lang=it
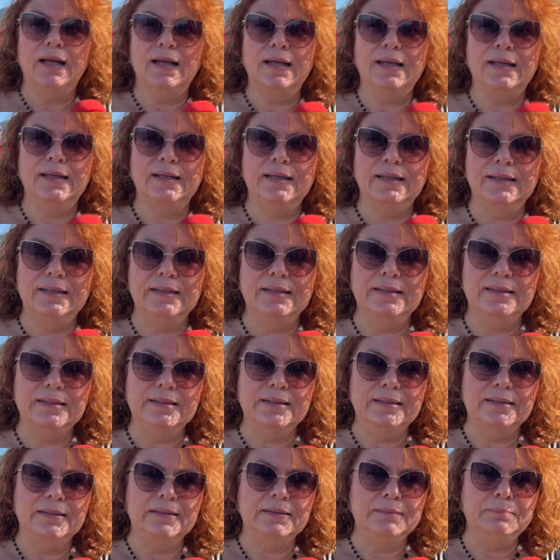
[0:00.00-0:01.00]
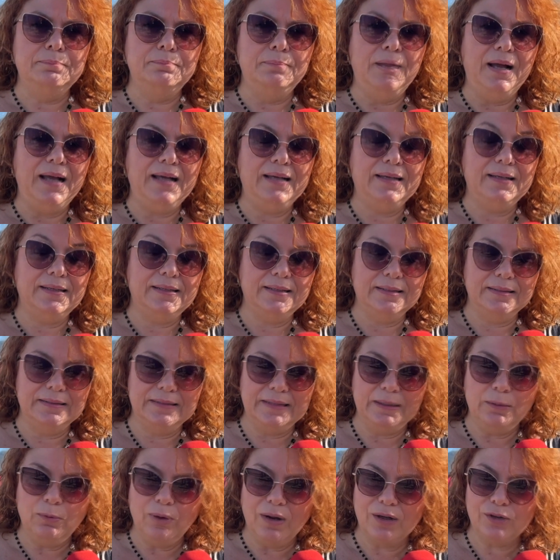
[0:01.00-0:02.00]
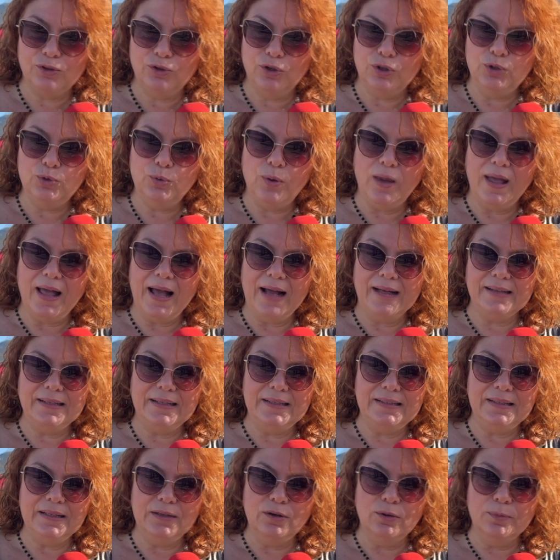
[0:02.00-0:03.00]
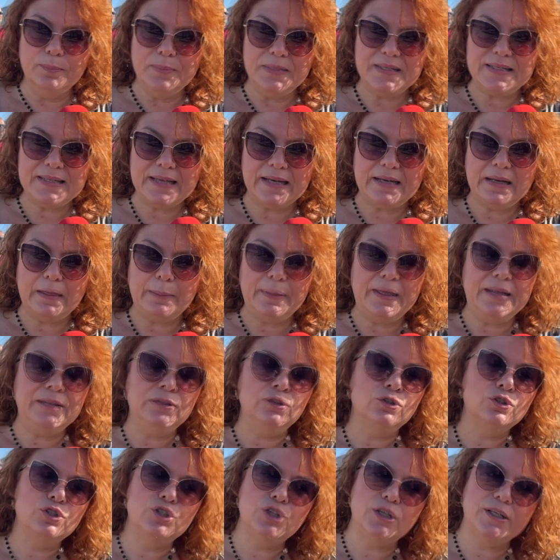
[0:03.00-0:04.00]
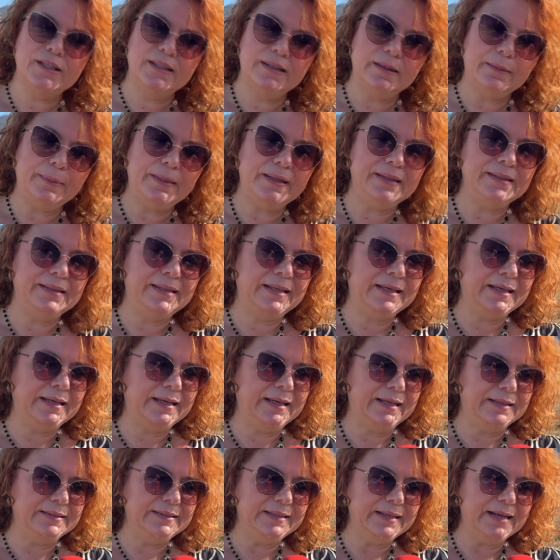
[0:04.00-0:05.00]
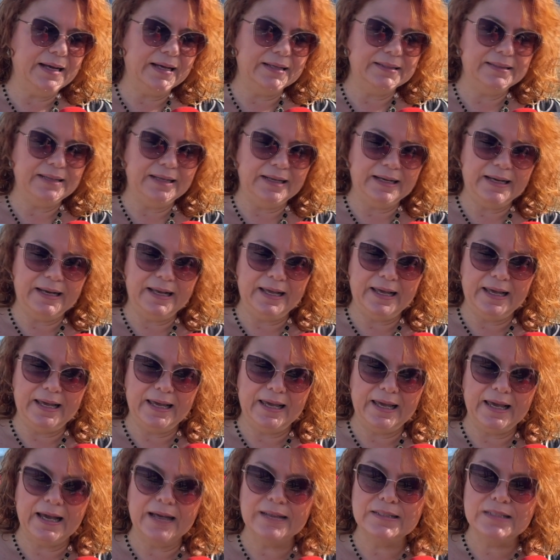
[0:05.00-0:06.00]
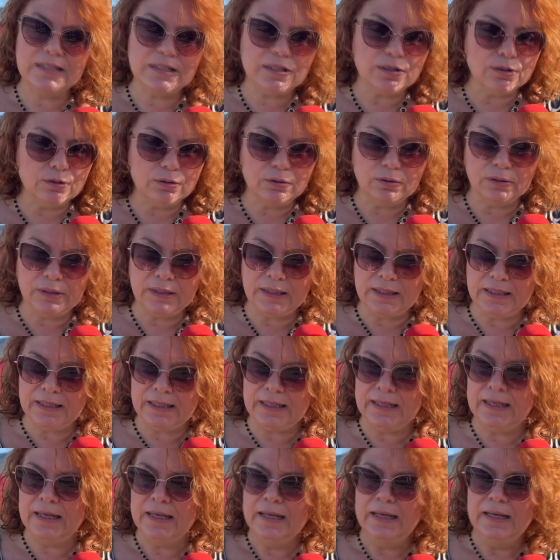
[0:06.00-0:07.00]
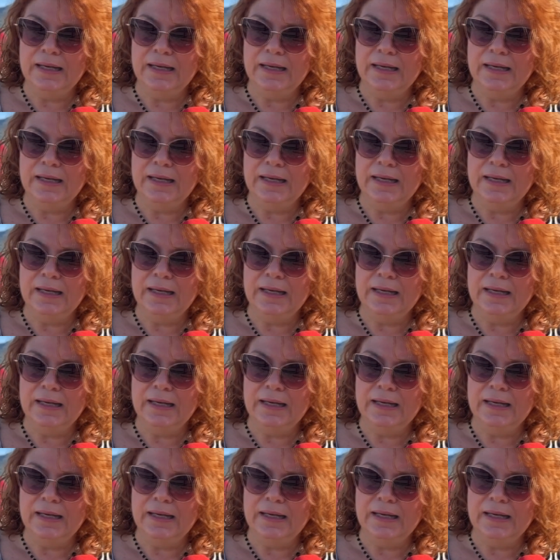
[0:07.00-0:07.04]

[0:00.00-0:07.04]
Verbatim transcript: Eh, beh, eh, riguardo i due anni di commissariamento, certamente al di là delle azioni,